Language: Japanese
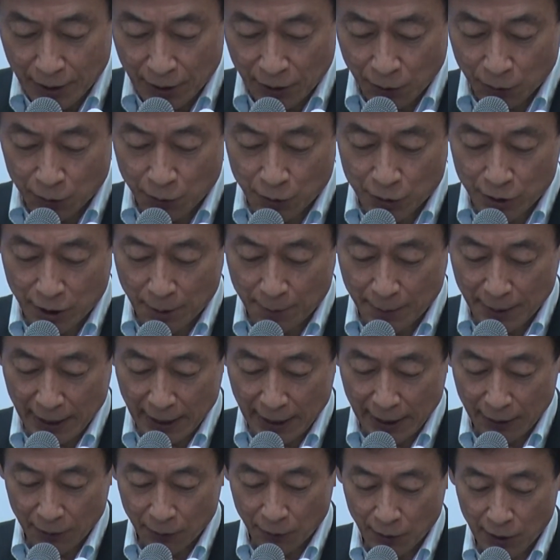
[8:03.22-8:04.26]
共同声
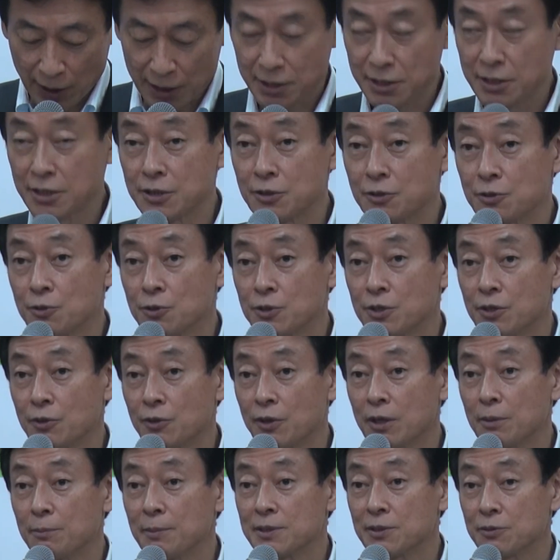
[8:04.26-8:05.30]
明を発出をしてお
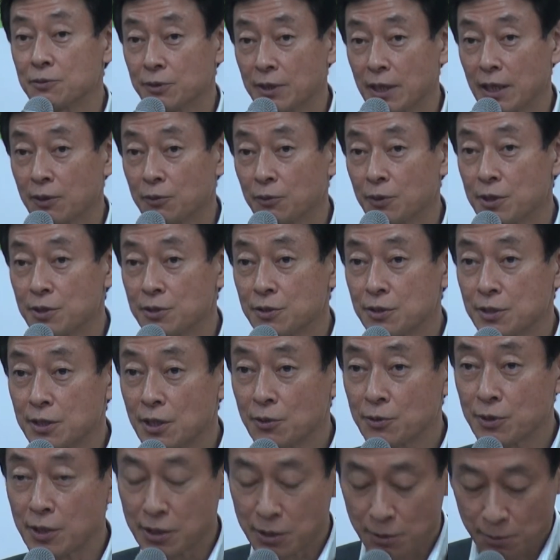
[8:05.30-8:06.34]
られますので、これについ
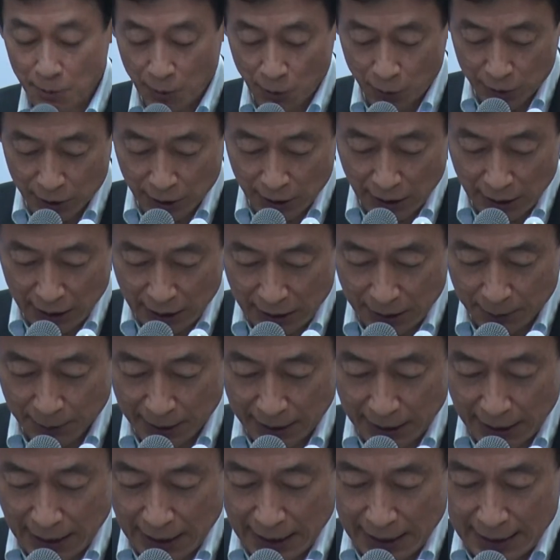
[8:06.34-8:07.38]
ての説明をいただき、
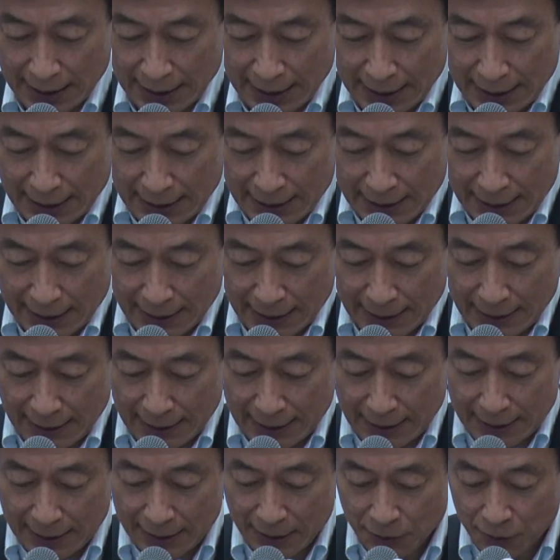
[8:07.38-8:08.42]
また、
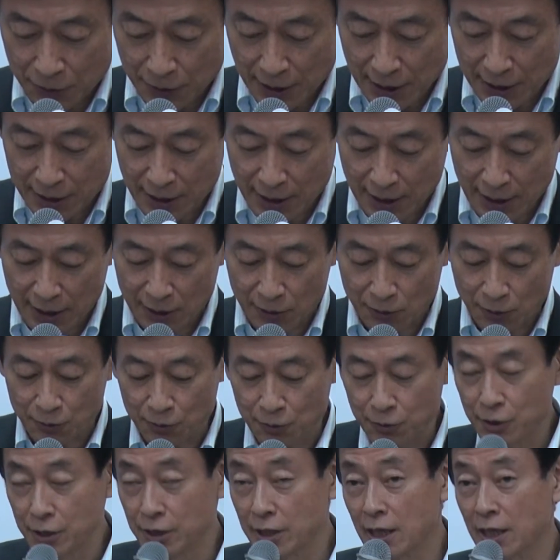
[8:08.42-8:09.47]
緊急事態宣言の
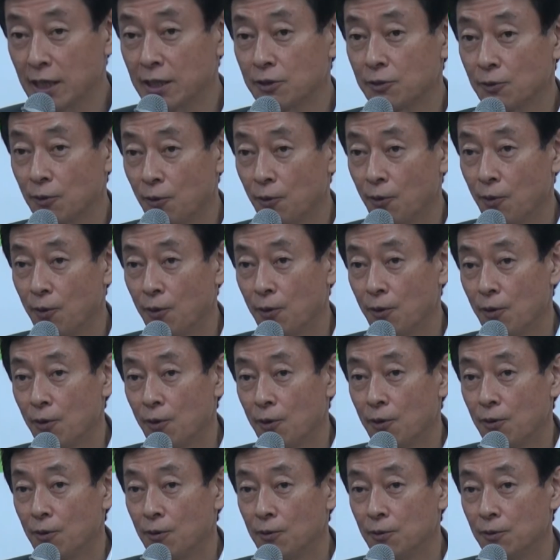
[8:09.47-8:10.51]
区域変更、
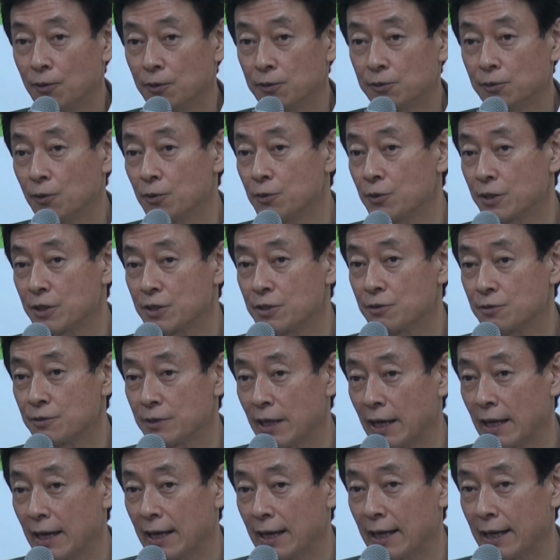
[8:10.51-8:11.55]
どういう基準
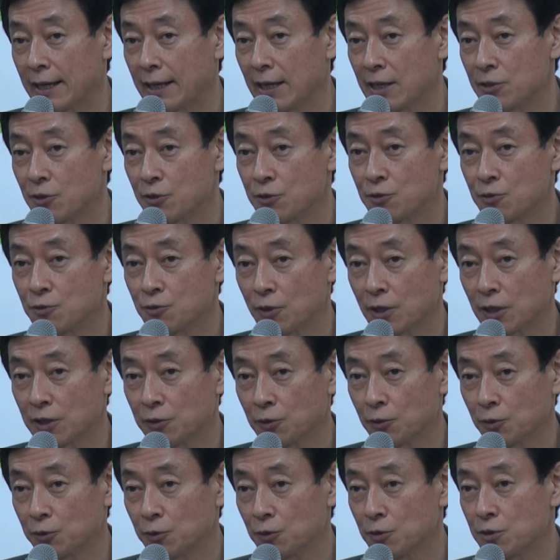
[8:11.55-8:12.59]
で解除するのか
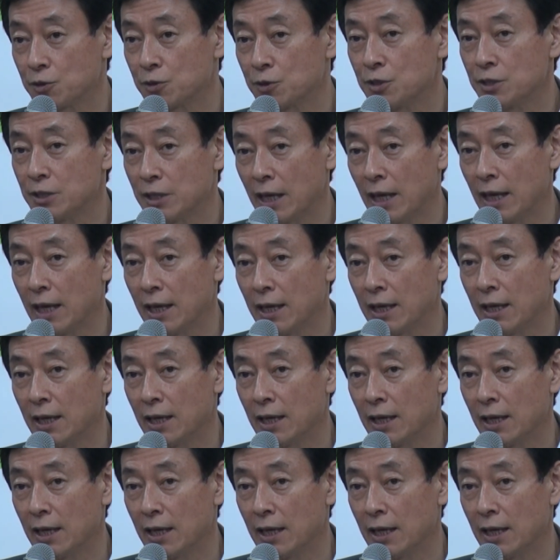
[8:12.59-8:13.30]
ということについて、